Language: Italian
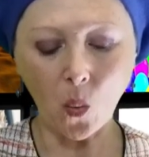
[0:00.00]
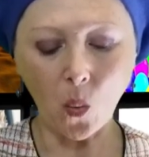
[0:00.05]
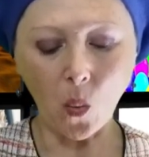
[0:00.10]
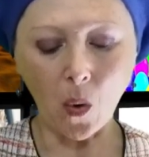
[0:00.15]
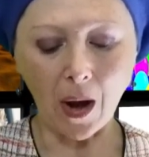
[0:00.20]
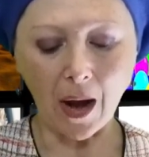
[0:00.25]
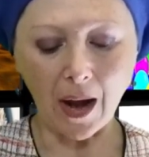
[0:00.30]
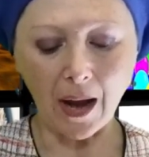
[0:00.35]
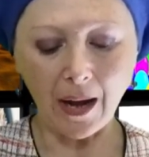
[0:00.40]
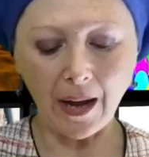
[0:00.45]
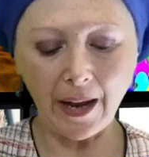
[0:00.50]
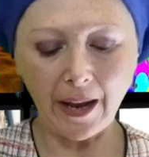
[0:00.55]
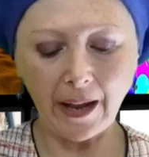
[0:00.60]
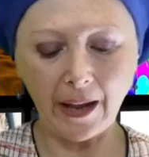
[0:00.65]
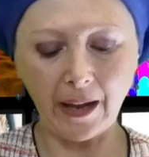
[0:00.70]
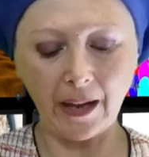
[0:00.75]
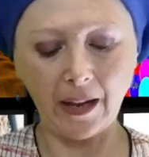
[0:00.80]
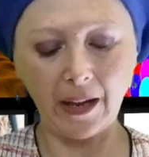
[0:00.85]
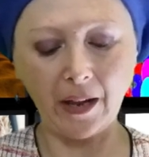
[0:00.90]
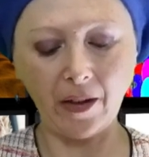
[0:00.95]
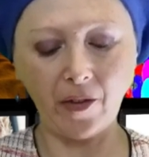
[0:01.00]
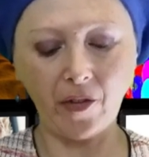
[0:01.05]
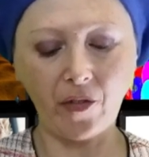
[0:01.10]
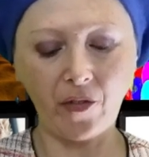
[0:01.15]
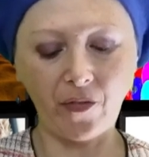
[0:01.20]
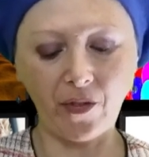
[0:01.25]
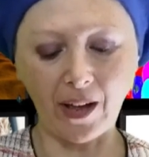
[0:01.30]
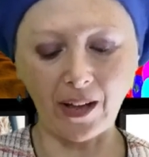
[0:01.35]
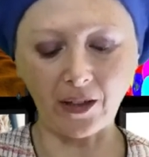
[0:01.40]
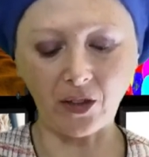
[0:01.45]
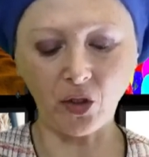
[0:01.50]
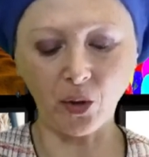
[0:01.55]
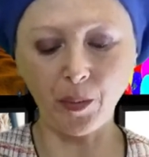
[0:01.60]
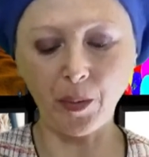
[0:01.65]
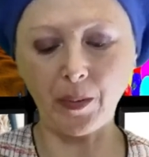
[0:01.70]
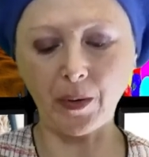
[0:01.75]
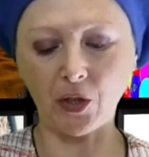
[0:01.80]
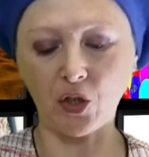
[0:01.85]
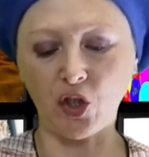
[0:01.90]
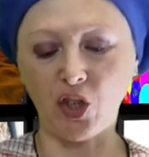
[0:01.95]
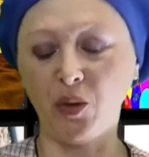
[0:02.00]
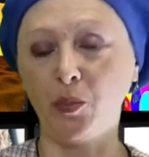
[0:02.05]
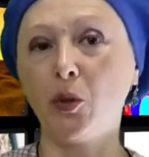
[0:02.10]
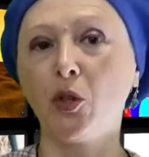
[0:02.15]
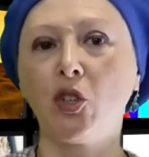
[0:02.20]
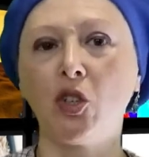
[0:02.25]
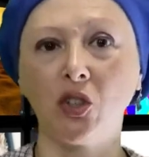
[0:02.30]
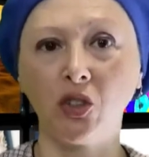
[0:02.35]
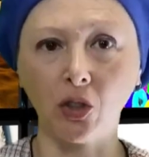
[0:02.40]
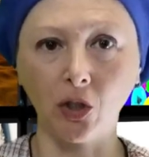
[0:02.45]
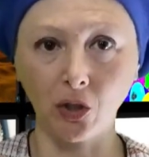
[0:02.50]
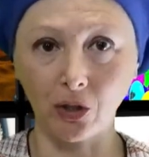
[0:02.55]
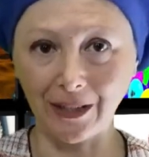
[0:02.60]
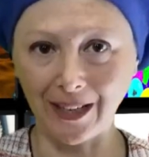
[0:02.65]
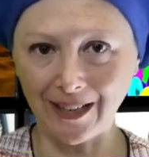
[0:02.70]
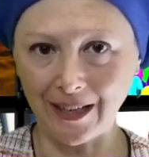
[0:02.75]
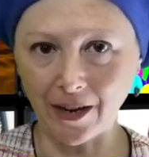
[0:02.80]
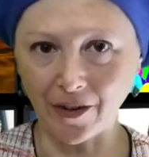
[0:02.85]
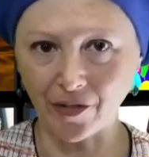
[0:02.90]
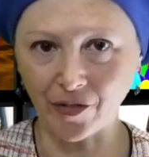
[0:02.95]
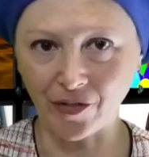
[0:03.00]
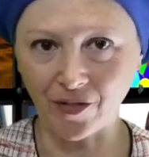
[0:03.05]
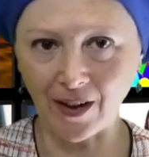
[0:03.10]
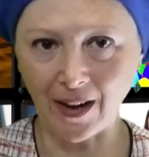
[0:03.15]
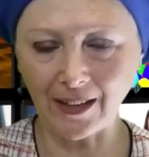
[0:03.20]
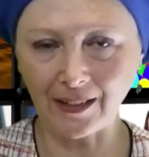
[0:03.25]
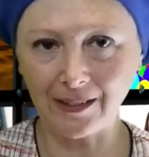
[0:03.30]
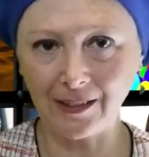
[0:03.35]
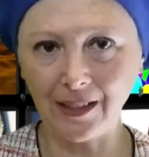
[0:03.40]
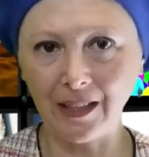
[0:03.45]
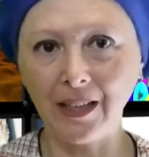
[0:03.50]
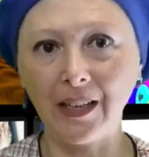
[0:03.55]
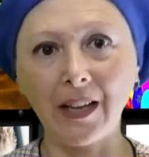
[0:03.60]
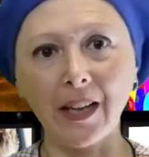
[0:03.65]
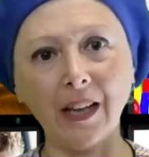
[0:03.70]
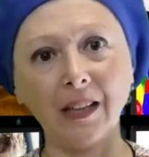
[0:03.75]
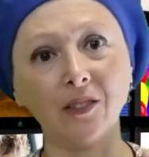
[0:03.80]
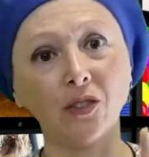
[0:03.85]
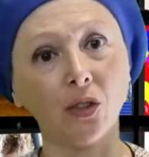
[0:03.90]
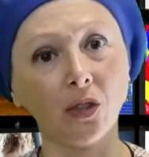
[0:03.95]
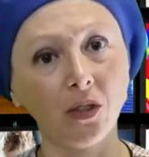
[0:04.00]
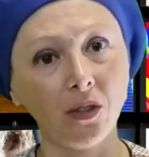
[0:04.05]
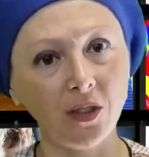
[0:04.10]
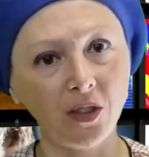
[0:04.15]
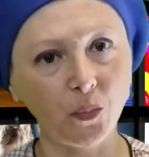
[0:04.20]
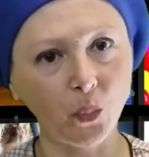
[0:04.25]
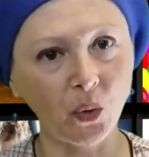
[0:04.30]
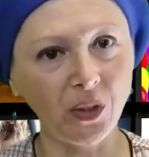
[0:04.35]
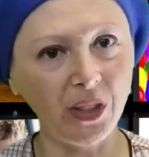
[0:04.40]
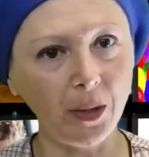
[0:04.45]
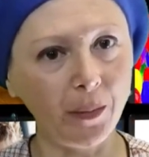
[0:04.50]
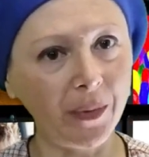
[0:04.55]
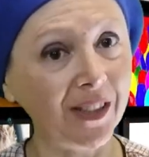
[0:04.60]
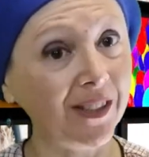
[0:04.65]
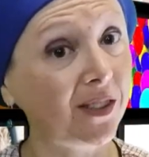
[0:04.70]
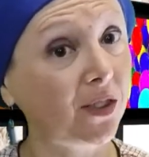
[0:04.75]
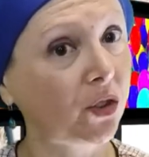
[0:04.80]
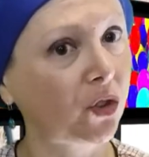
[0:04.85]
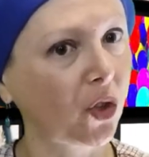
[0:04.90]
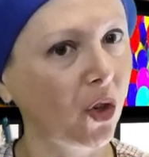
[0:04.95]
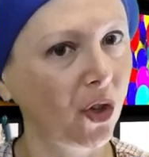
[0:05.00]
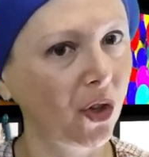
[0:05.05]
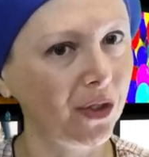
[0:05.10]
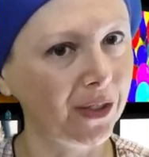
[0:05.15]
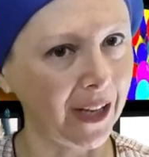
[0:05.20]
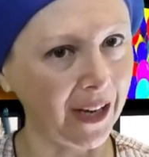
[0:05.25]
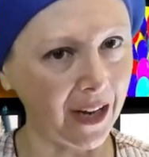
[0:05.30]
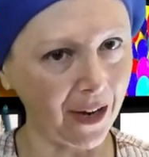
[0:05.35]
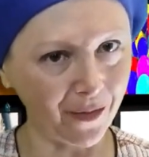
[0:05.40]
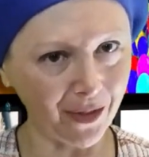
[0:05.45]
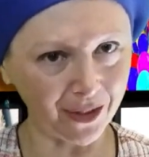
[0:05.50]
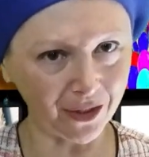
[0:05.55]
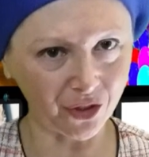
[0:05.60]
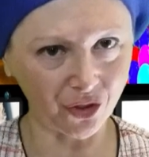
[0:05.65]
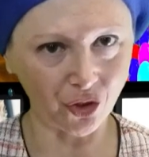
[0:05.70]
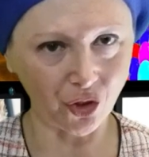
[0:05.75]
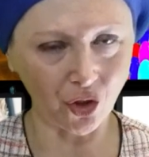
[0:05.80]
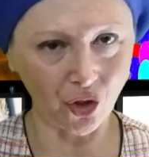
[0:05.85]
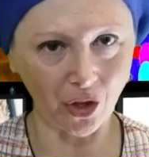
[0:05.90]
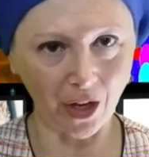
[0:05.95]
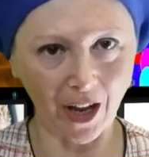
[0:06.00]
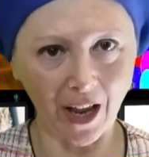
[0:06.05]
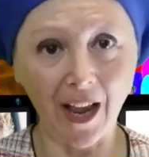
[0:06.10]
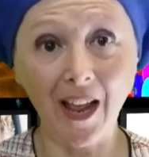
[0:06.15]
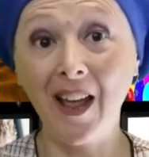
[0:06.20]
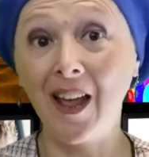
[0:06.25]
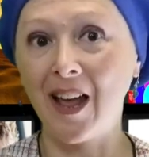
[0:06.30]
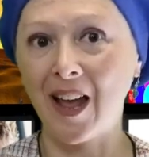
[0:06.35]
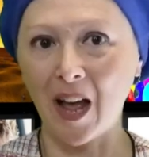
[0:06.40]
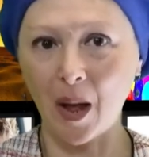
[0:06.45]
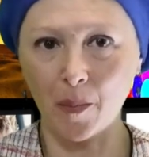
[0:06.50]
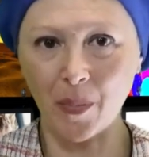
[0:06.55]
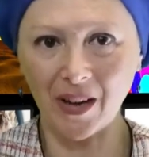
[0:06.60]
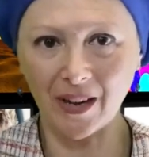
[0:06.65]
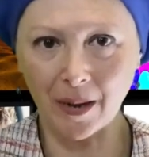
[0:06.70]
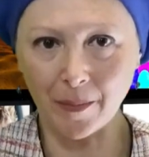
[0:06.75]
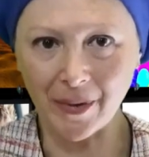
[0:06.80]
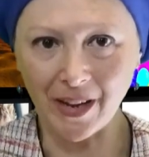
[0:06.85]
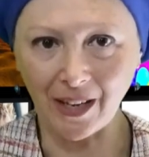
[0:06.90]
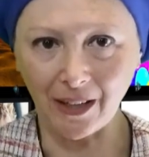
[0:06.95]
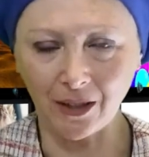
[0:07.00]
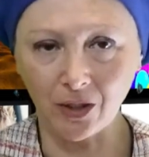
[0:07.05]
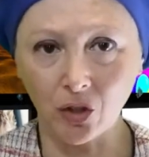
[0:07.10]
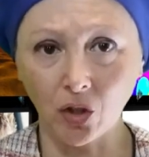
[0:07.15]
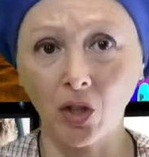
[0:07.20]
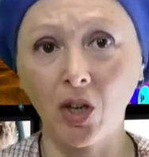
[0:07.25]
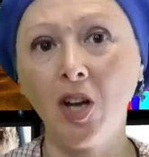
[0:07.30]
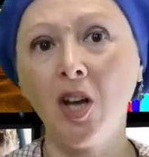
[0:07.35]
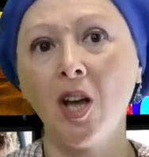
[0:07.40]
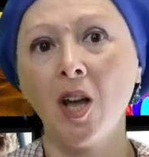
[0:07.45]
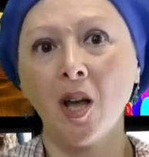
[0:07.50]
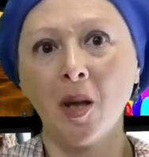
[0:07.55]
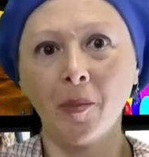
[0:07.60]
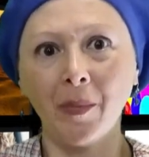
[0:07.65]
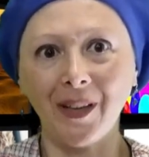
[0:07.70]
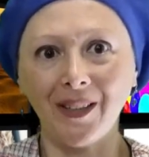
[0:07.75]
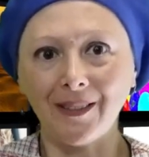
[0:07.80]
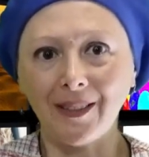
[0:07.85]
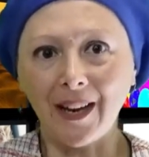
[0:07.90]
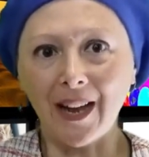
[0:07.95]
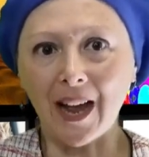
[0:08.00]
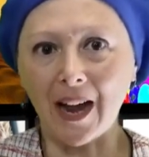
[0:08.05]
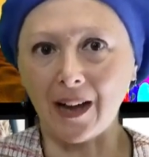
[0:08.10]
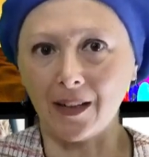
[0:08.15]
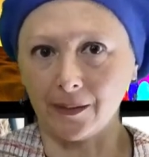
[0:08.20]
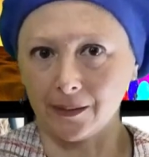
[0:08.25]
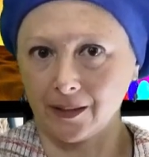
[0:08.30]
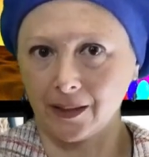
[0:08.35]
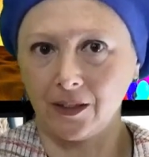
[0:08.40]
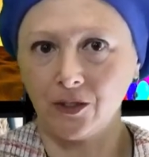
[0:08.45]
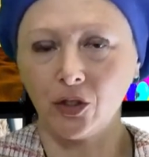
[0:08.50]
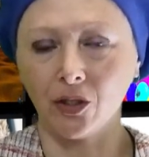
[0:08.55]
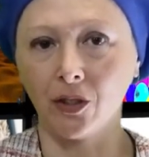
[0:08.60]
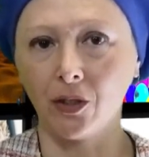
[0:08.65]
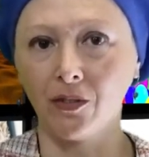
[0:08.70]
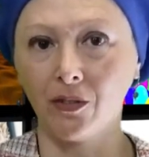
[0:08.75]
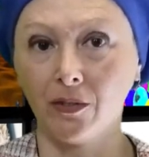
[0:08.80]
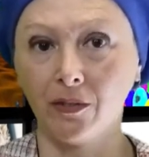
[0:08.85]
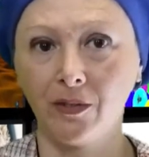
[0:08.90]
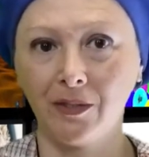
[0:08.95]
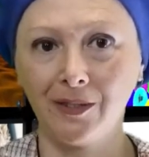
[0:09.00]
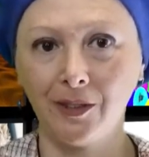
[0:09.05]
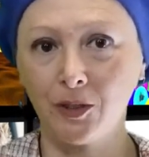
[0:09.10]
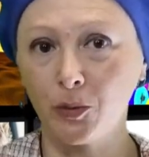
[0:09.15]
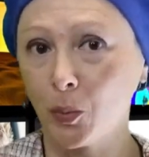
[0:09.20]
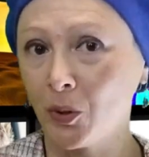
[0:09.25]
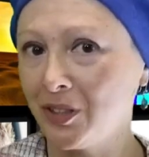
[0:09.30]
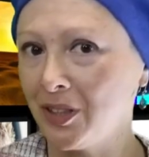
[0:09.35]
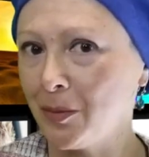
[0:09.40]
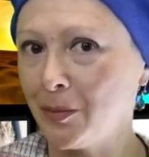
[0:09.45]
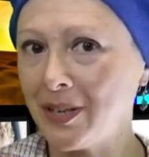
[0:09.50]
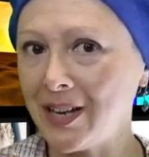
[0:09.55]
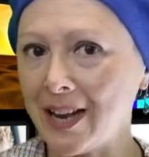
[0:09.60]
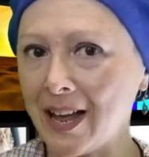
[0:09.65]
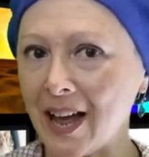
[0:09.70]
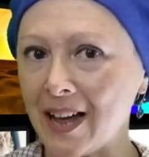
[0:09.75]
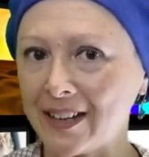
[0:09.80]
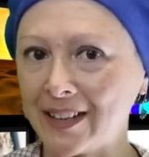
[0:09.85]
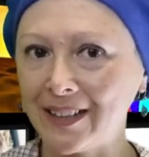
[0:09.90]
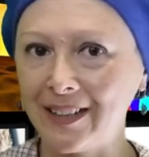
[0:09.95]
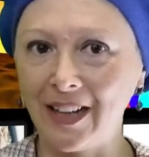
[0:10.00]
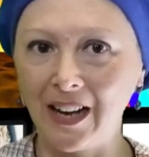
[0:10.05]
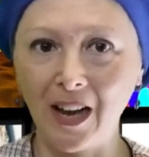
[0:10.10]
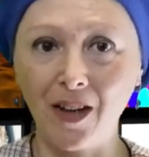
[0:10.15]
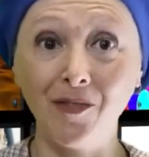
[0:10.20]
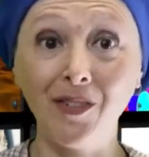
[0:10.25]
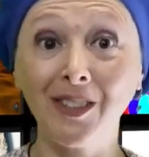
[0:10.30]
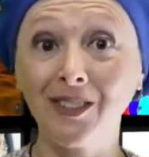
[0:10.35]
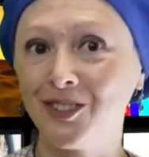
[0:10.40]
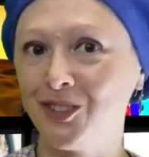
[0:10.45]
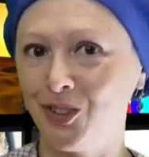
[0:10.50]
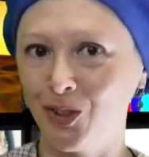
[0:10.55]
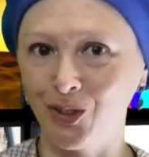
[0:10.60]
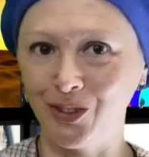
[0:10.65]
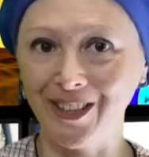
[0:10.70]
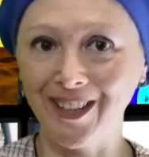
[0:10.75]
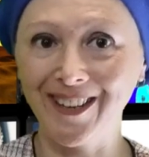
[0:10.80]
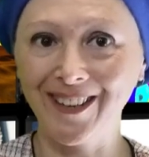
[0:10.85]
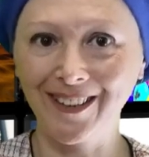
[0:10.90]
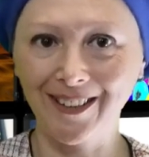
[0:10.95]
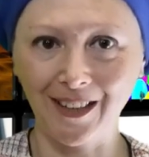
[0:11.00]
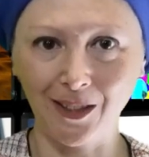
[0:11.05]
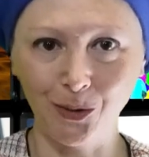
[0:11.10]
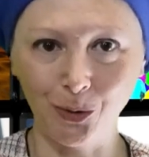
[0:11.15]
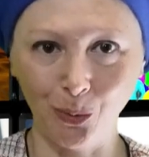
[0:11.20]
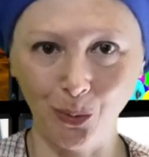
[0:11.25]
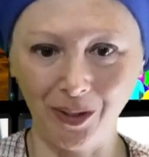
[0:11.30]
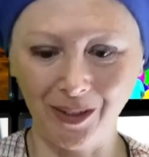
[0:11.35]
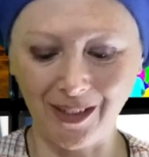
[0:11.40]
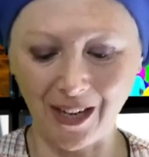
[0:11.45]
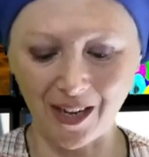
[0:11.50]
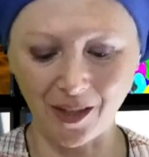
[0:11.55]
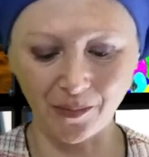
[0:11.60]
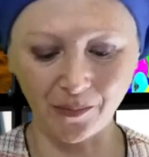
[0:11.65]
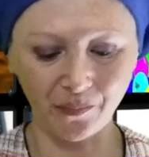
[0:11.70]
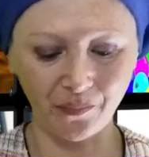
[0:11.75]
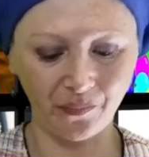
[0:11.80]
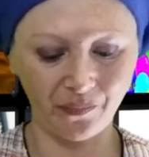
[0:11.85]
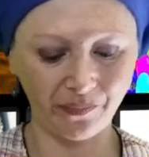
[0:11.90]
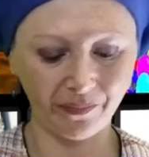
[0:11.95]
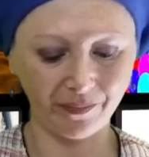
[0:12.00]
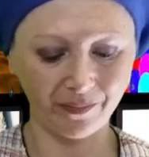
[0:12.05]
quale effetto mi piace di più. Ci sono degli effetti che sono disponibili solo nella versione a pagamento, mentre altri sono disponibili anche nella versione gratuita.